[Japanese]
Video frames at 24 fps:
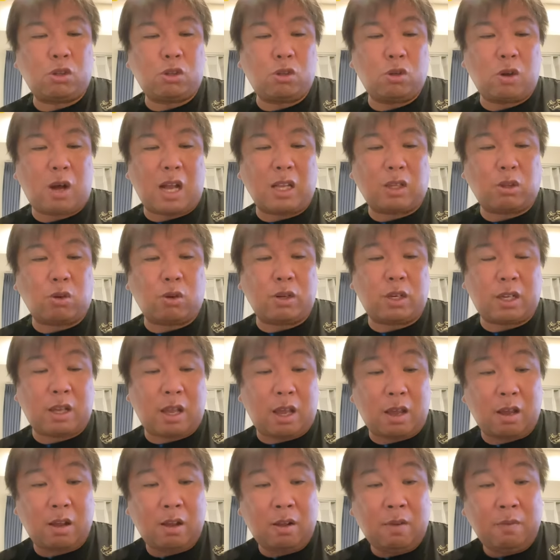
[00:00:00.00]
ぐ後に
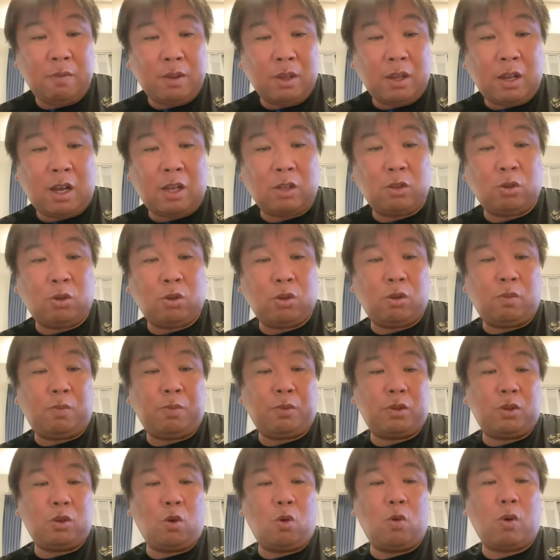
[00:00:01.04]
ね、あの、
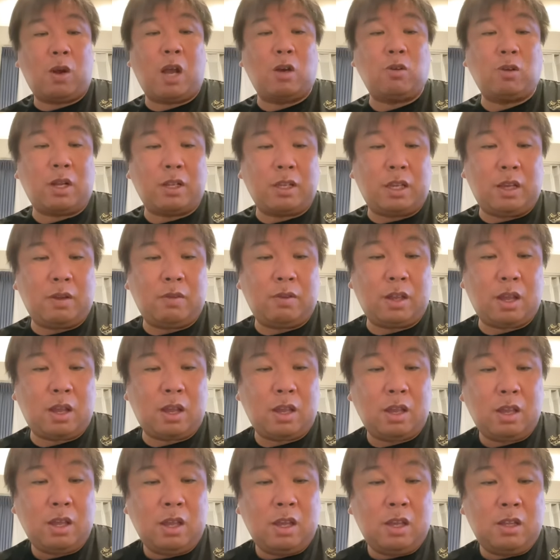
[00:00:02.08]
4回裏に
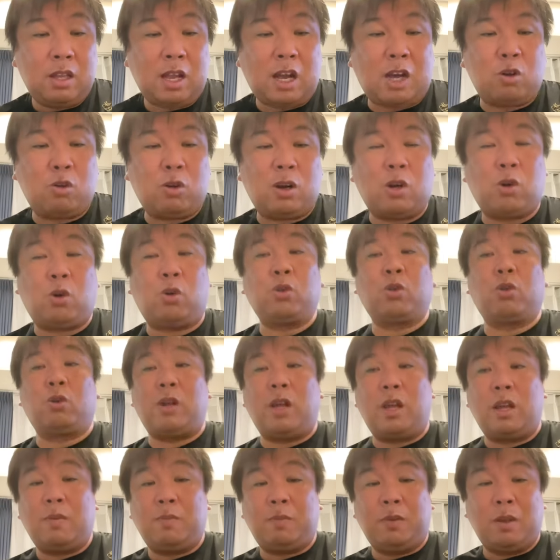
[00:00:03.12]
ね、中野が今度
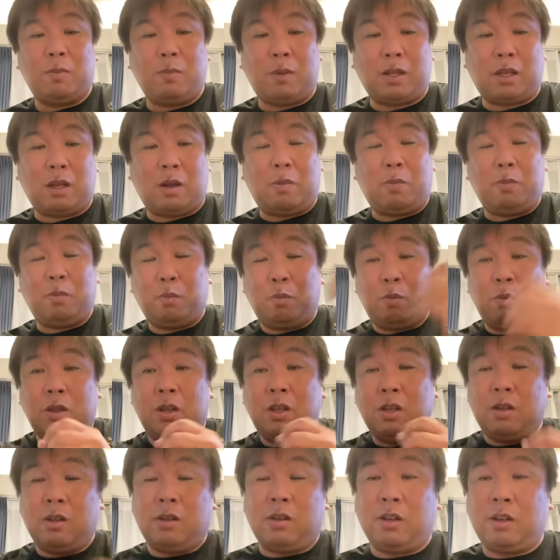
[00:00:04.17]
ね、まだ
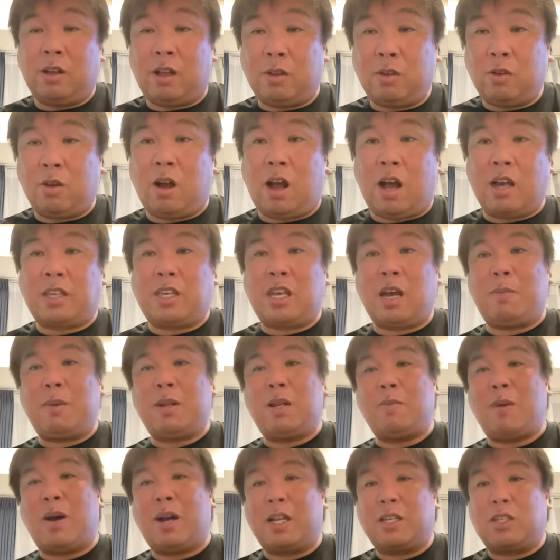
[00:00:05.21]
あの、秋山
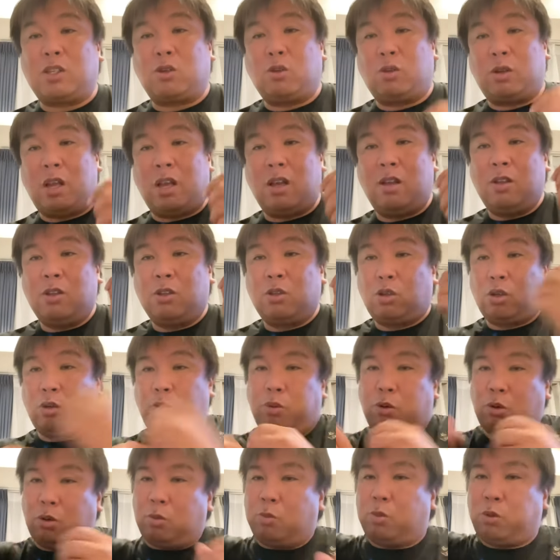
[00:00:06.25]
に負けじとね、ちょっ
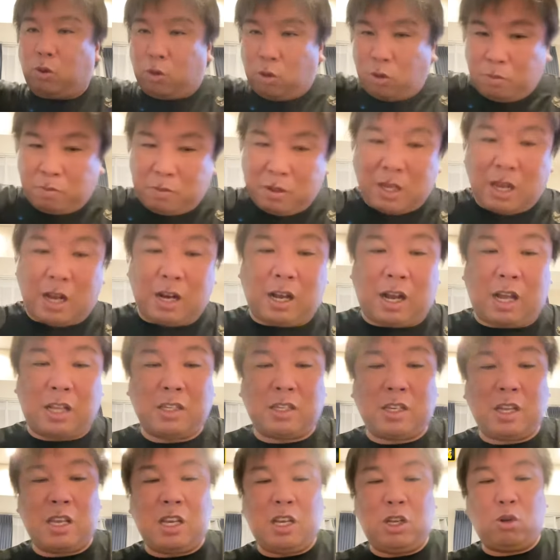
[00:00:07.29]
とポンポンみたいな感
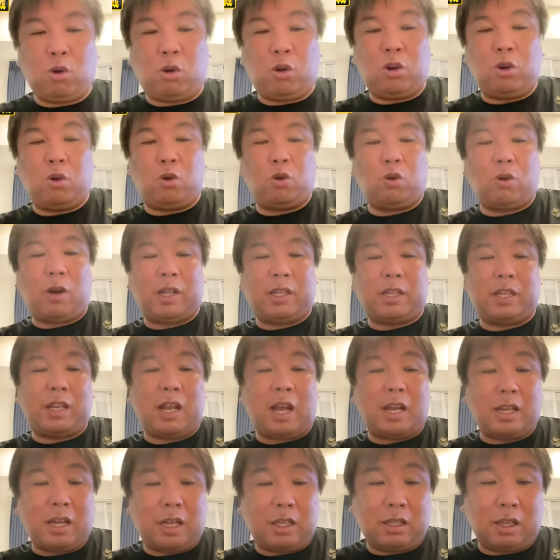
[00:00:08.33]
じでいいところに転がって
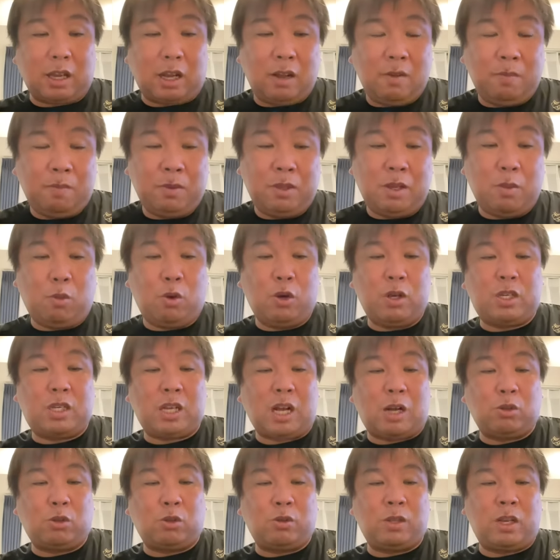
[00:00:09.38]
内野安打。で、森下
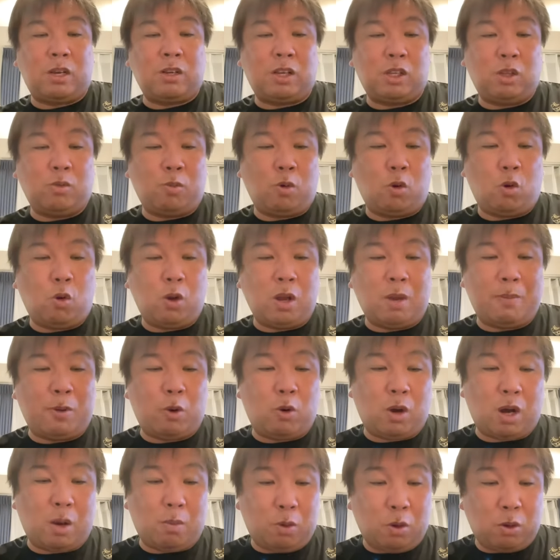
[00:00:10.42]
アウトになるけども、大山
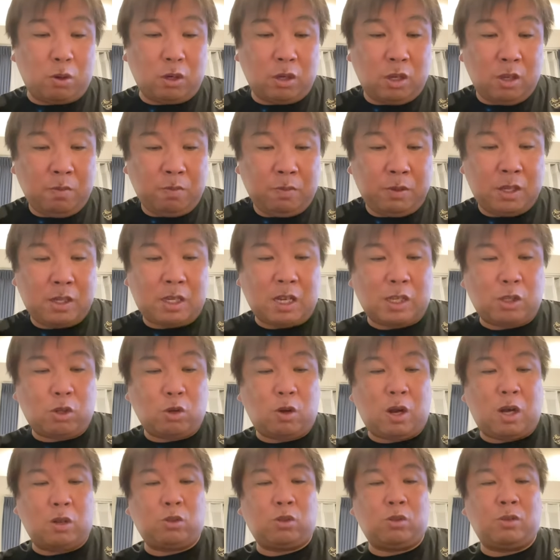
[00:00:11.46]
フォアボール。で、佐藤
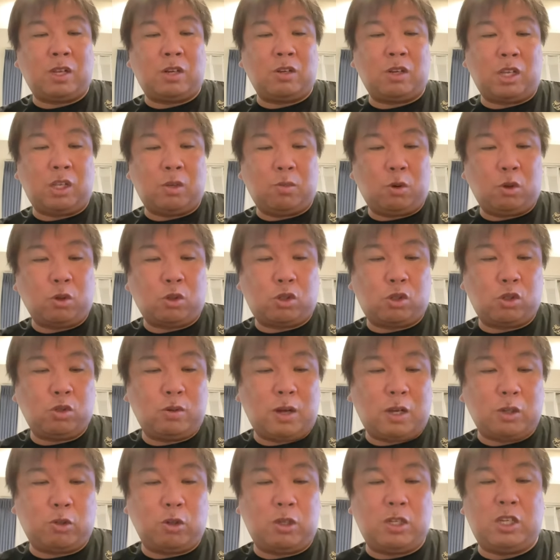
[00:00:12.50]
アウトになるけども、
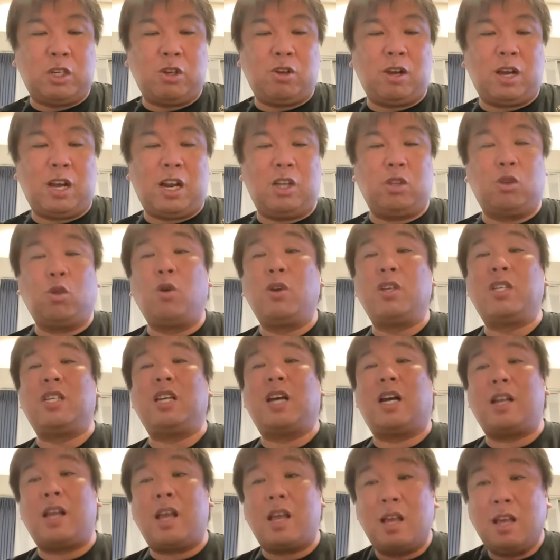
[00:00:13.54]
ツーアウト一塁からノイジー
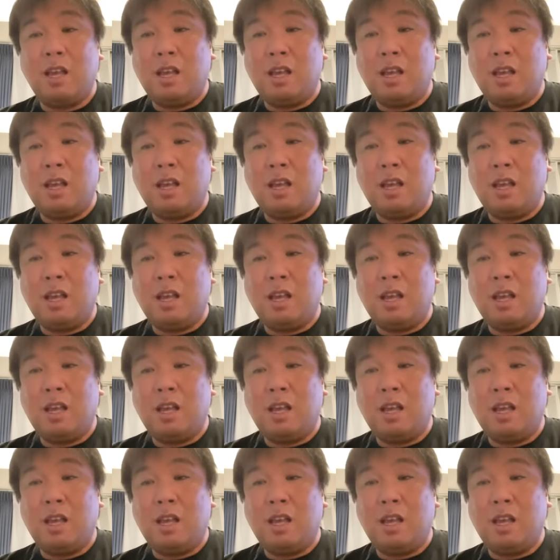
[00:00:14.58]
がね、